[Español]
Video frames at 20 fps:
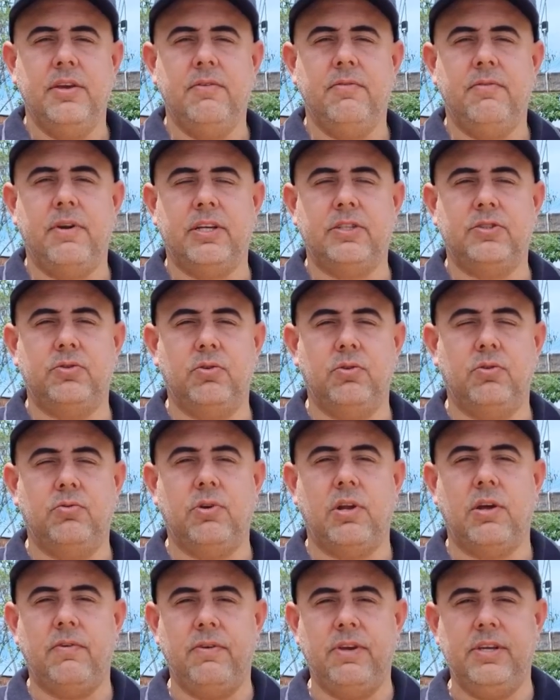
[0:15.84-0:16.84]

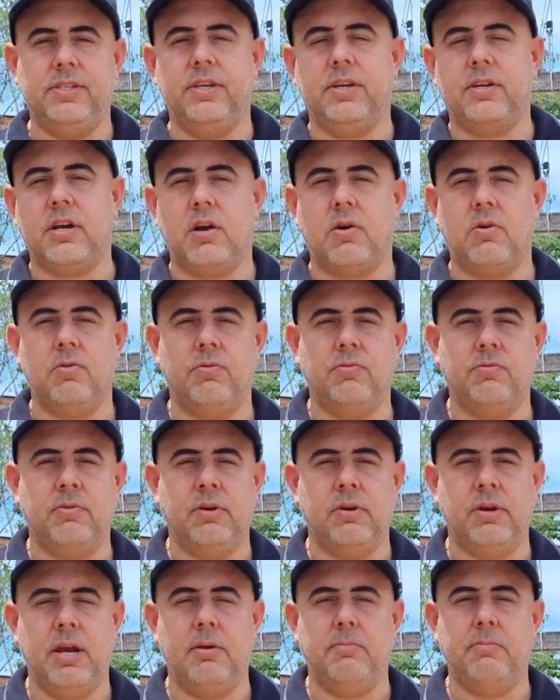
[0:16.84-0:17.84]
infraestructura física
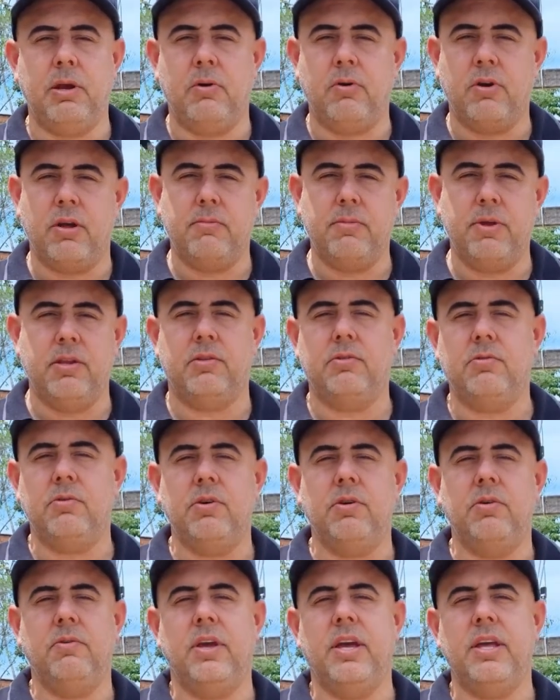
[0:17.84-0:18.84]
con el
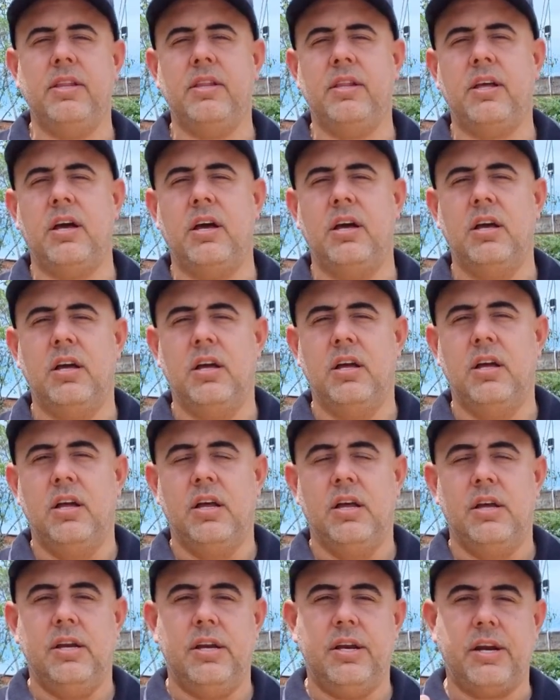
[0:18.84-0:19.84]
mejoramiento de vivienda,
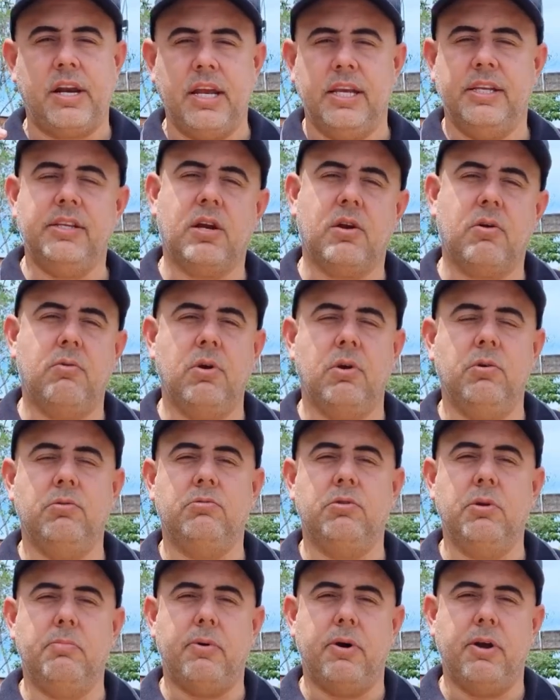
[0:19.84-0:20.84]
redes de
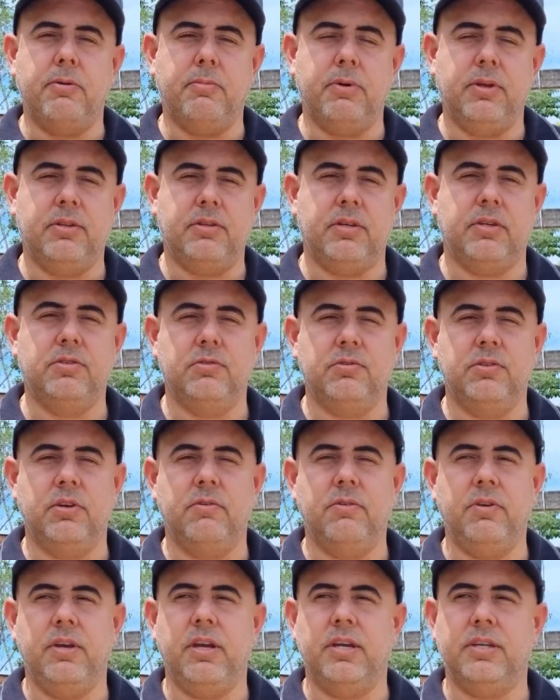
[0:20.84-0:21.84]
acueducto y pavimentación
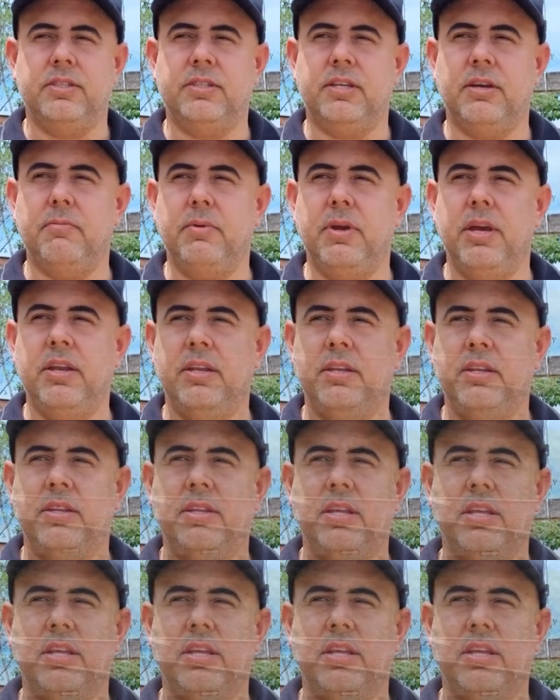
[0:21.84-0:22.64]
de vías. También